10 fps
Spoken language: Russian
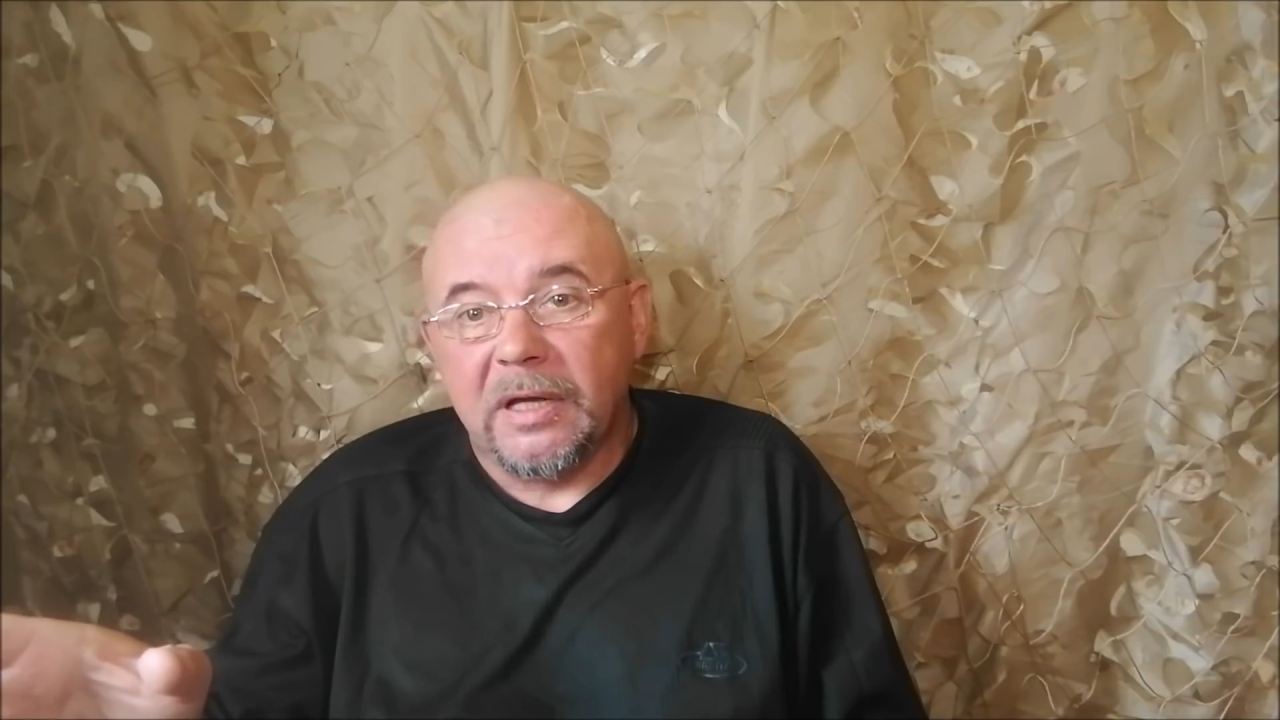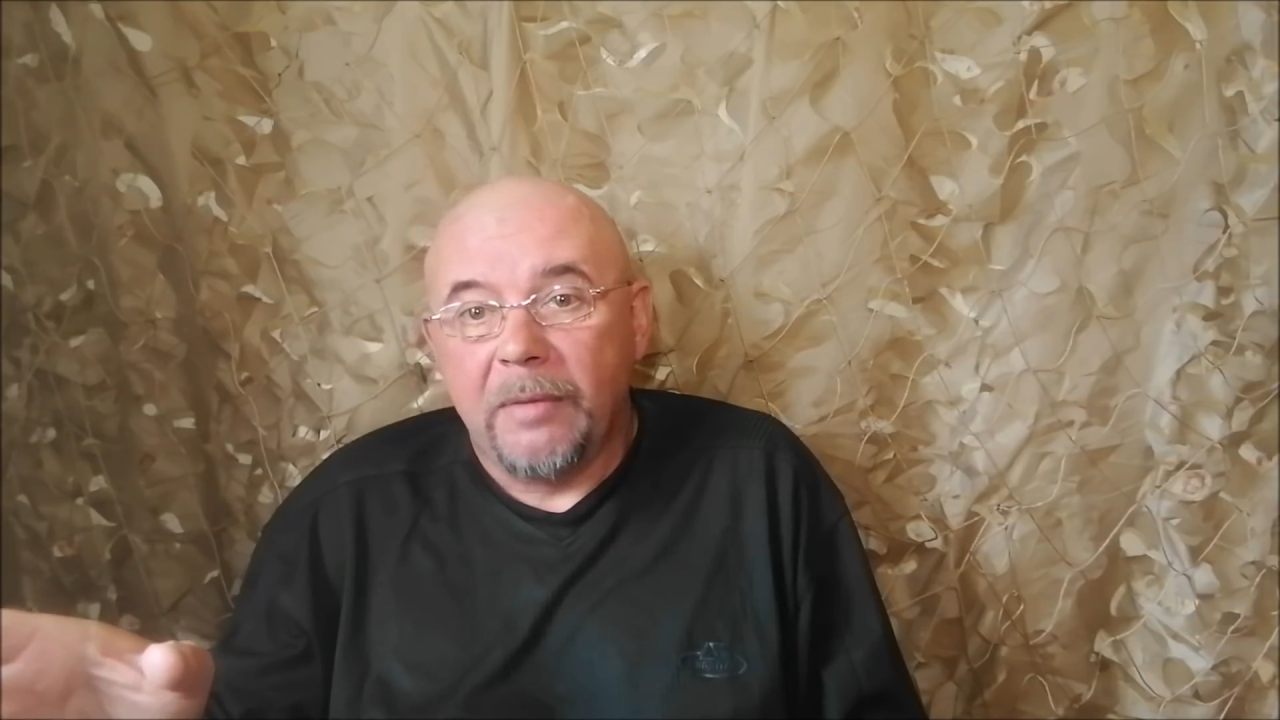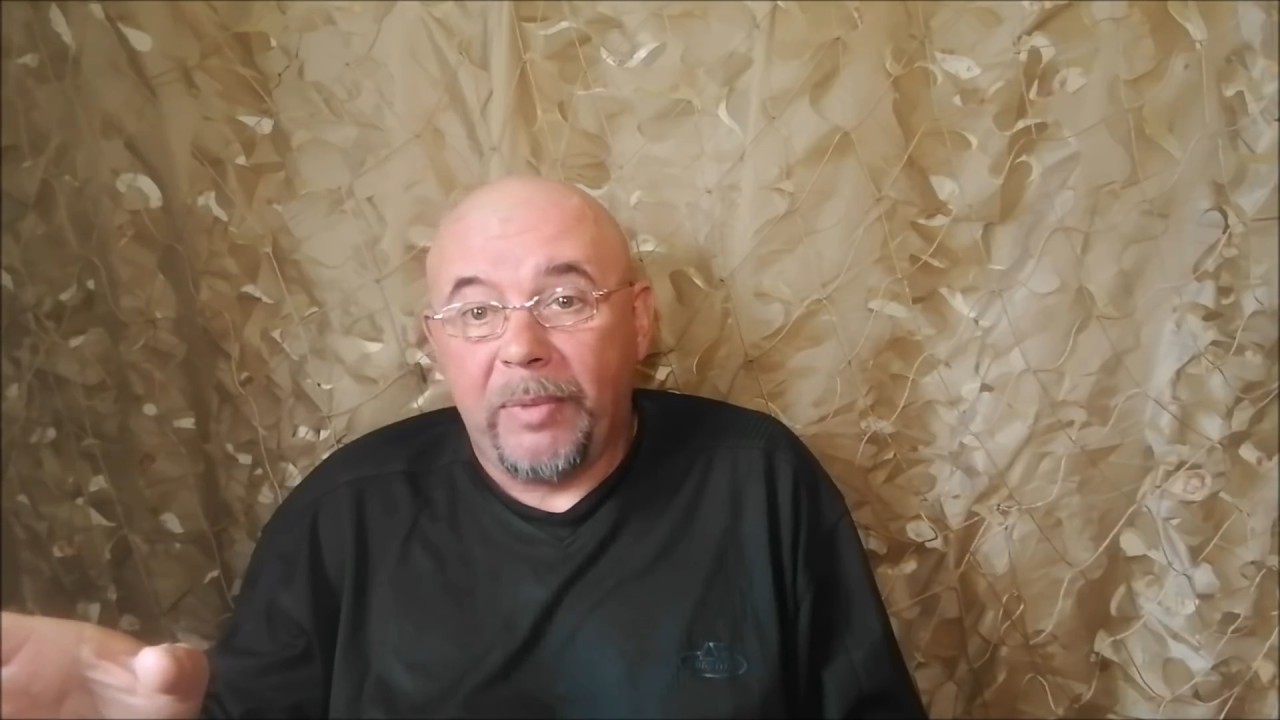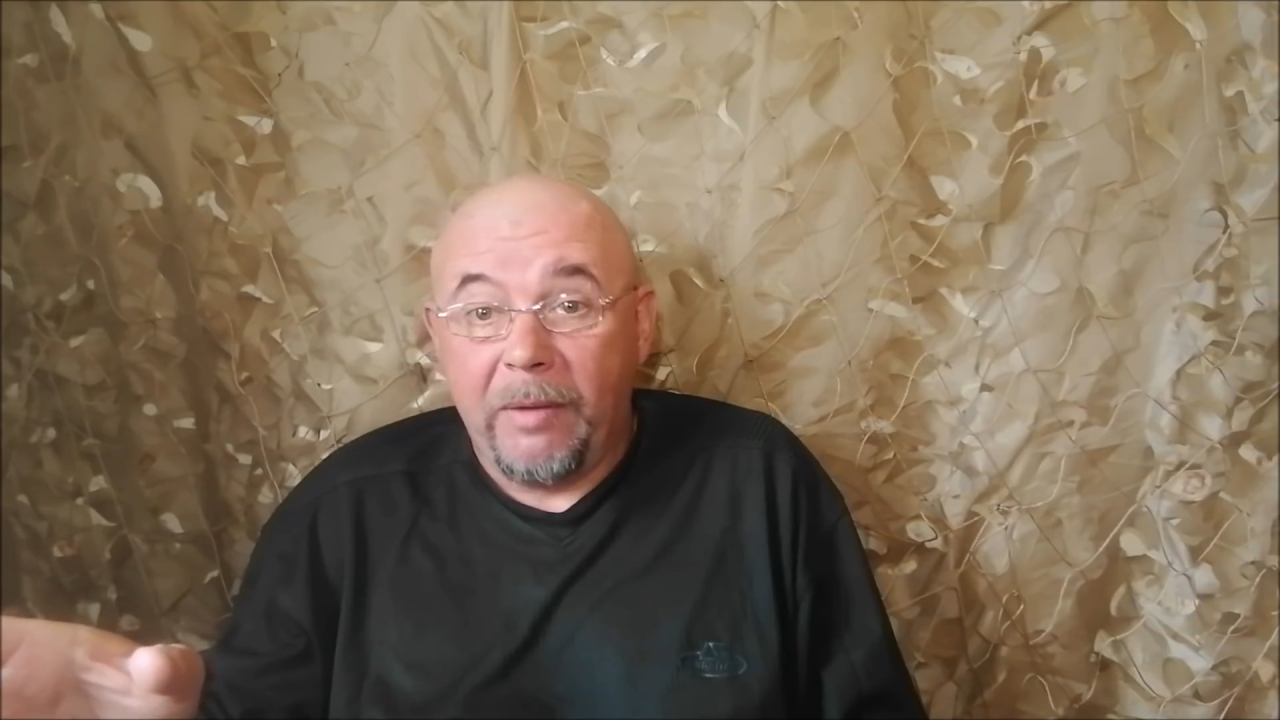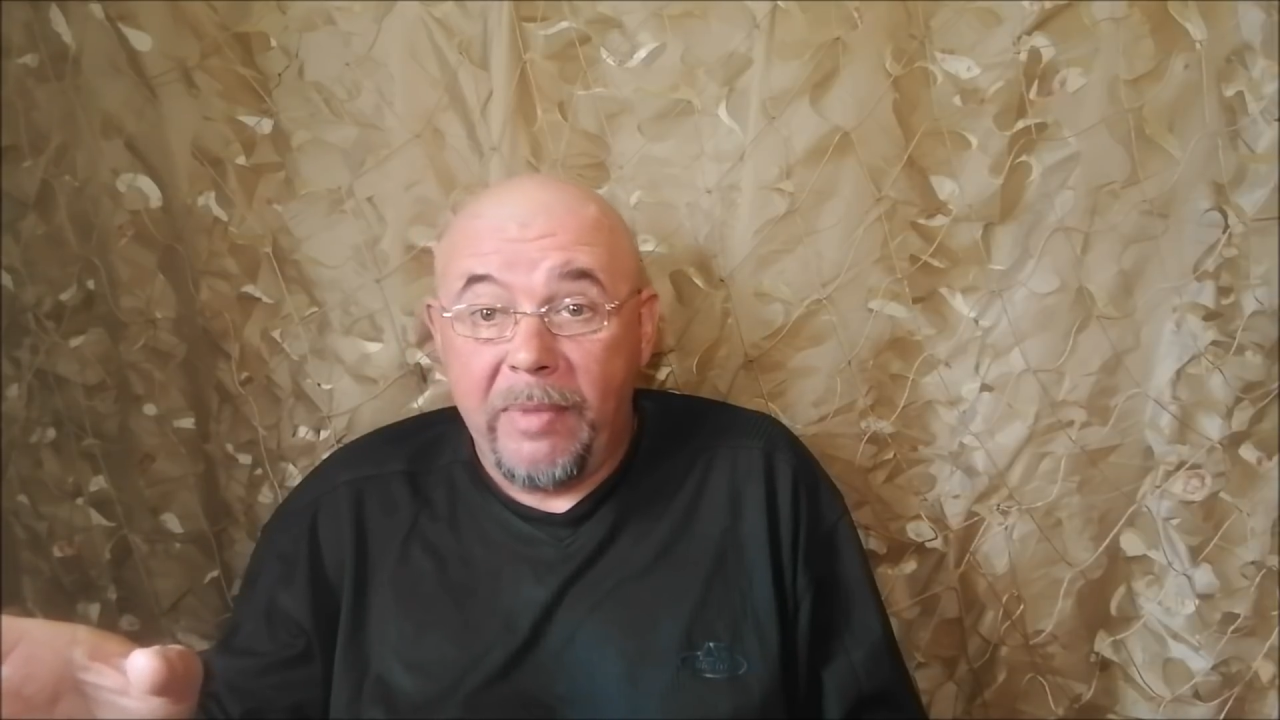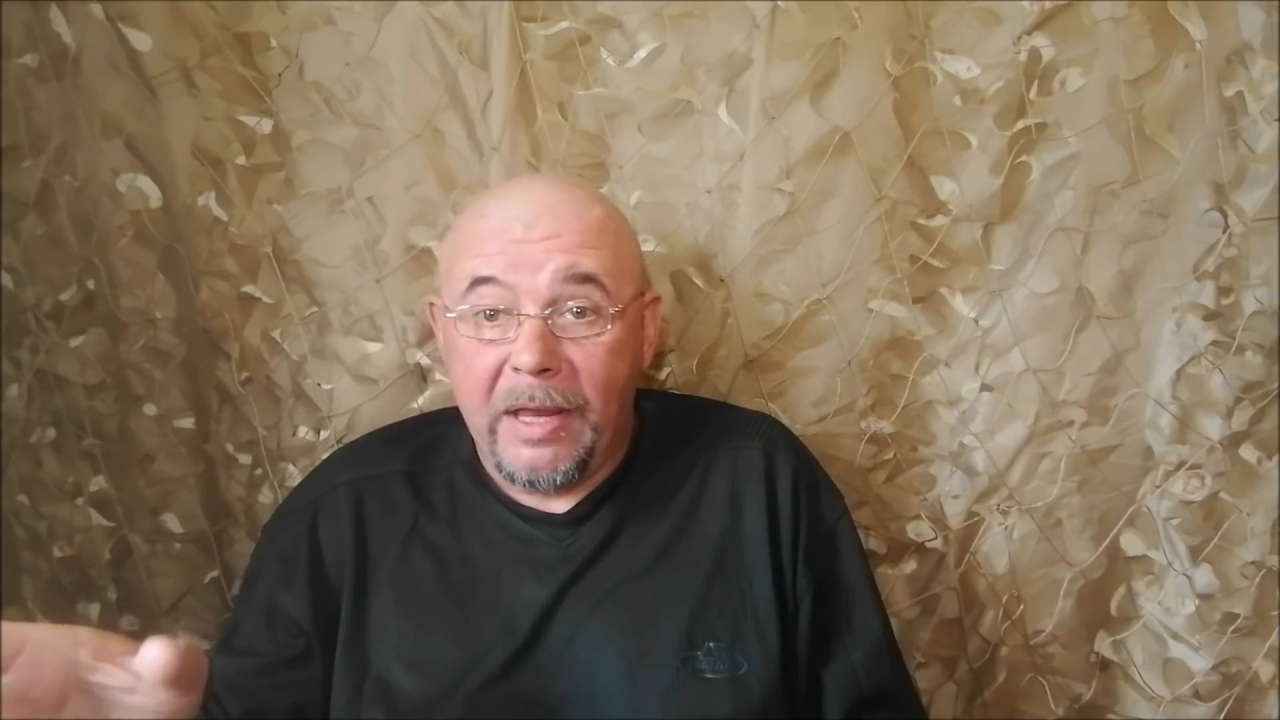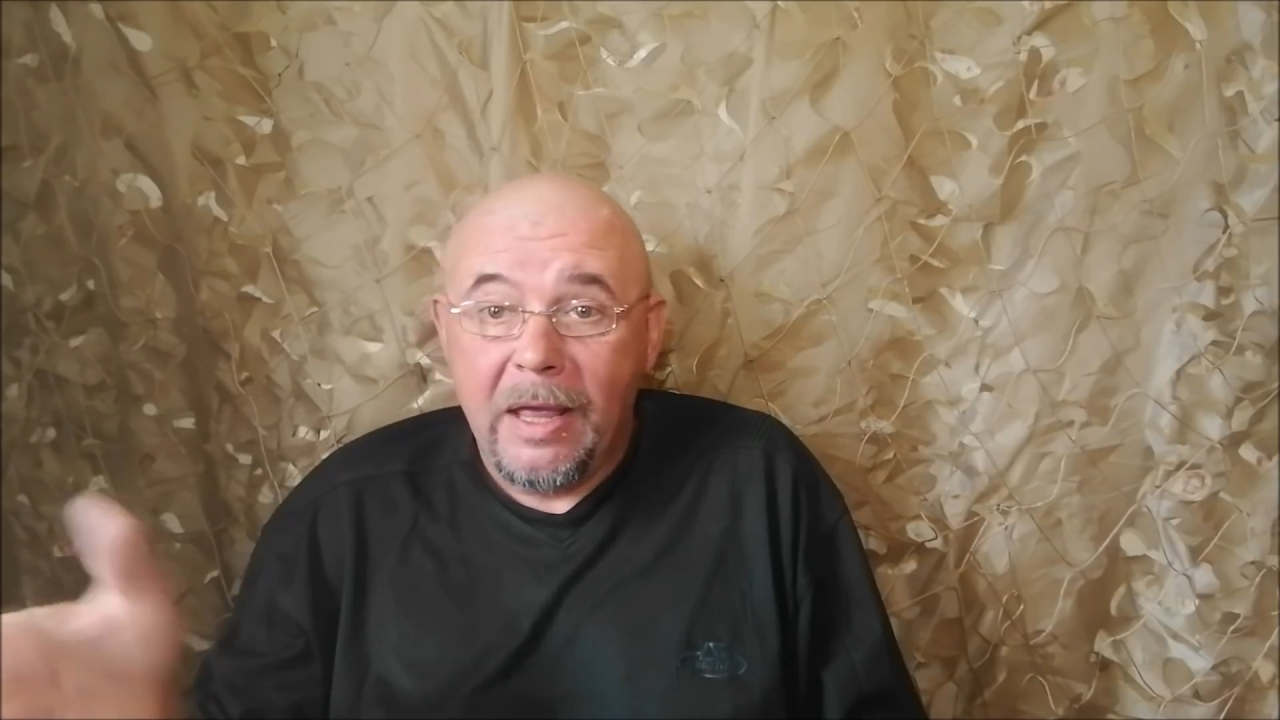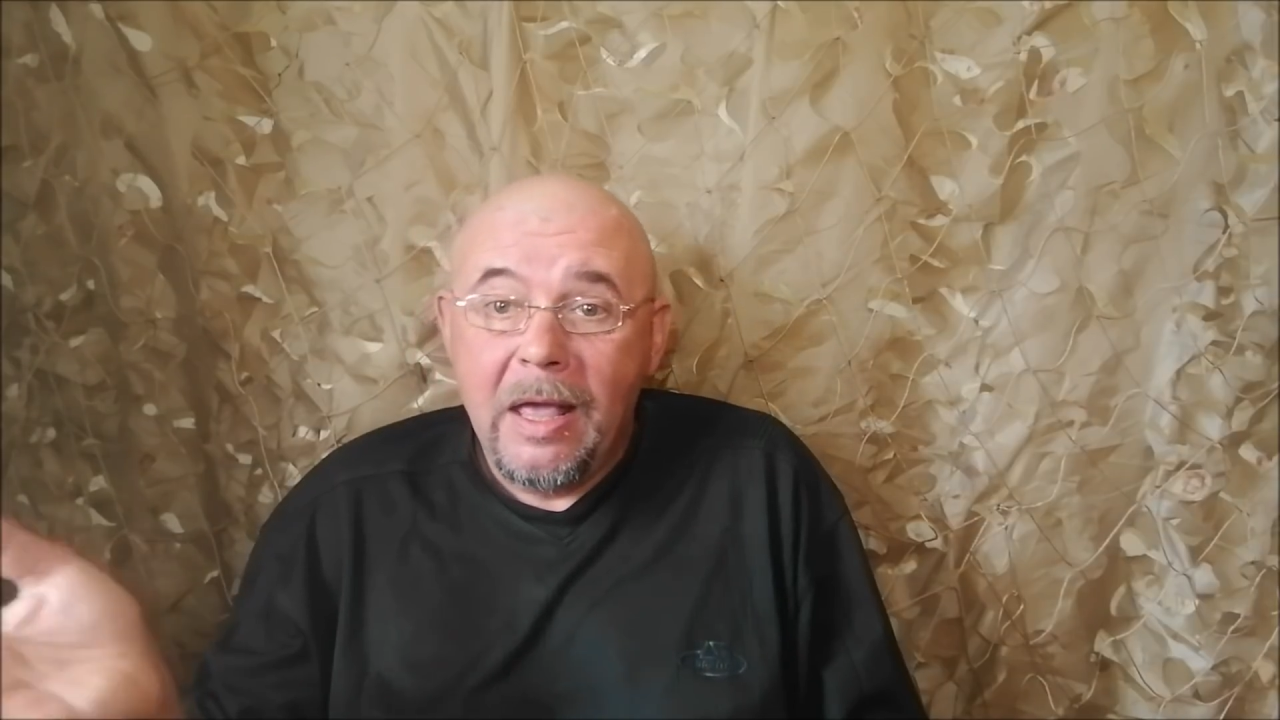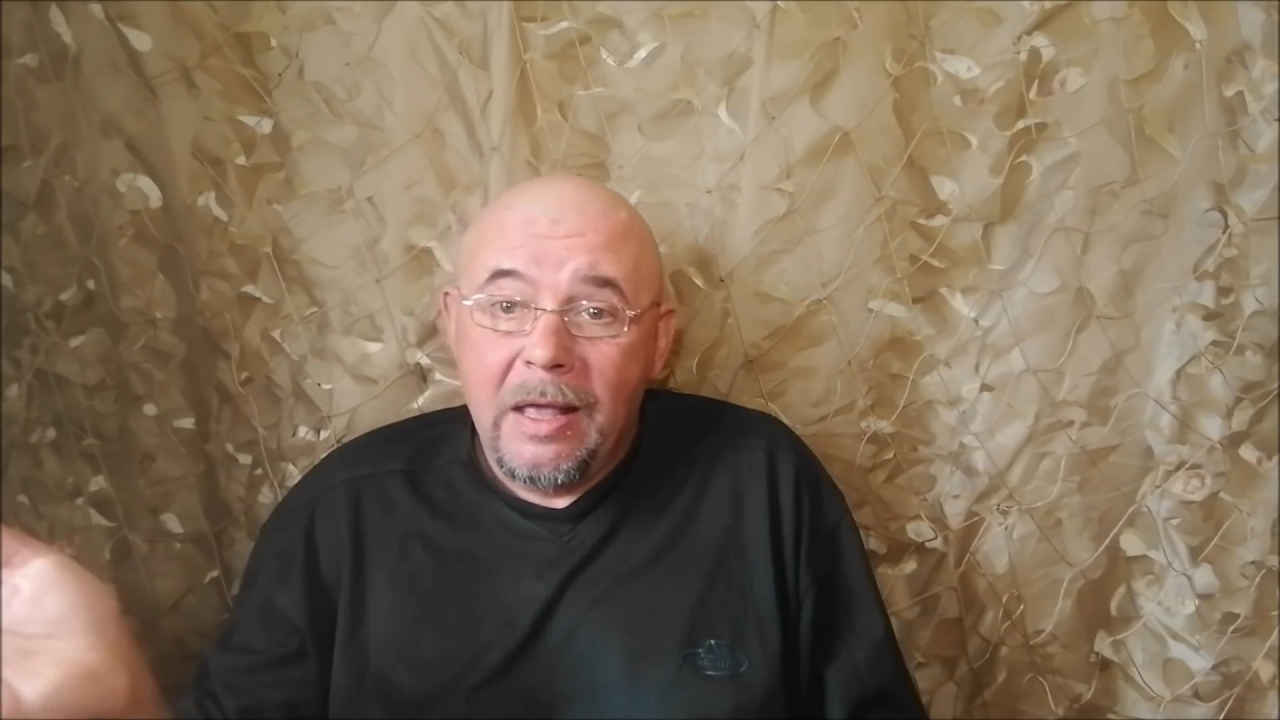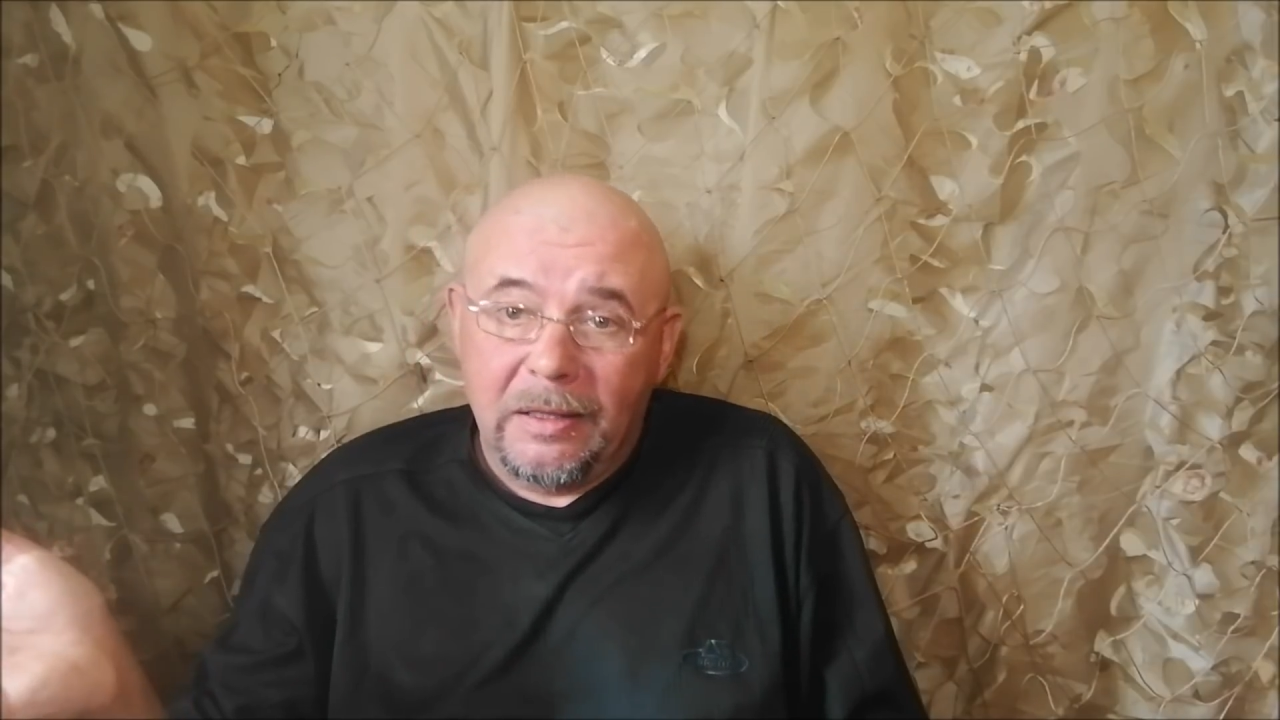те
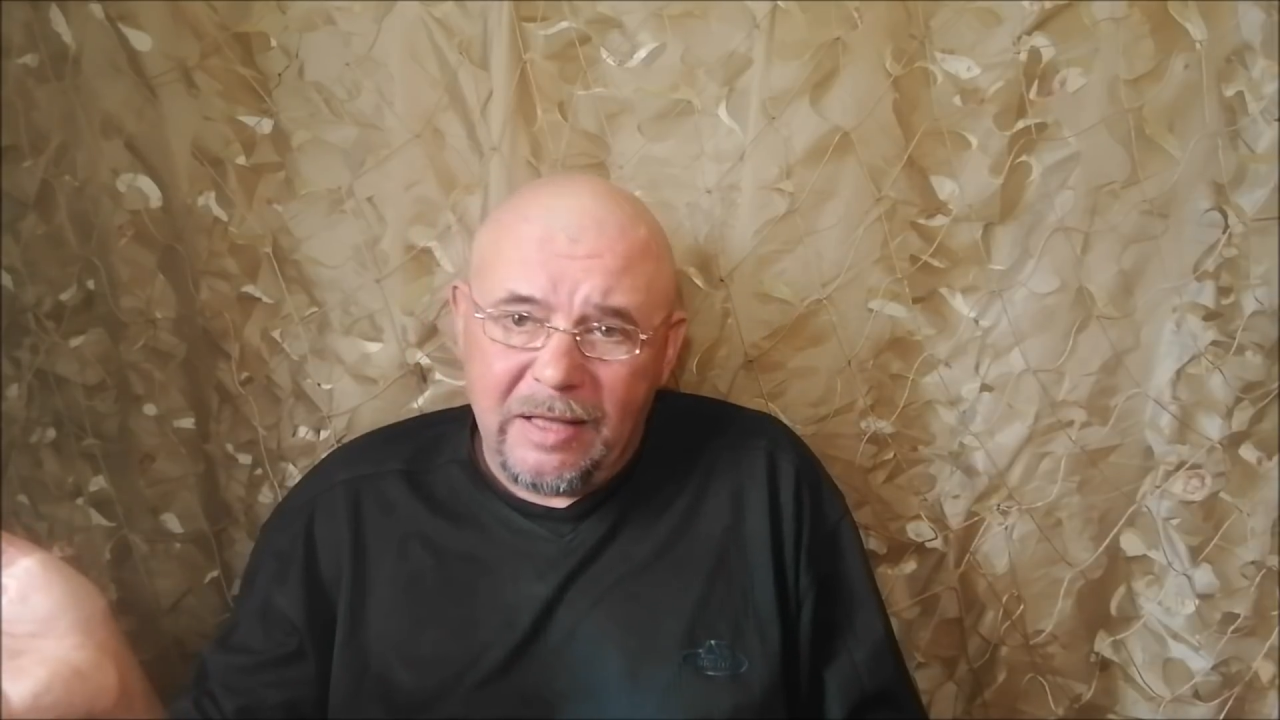плебеи.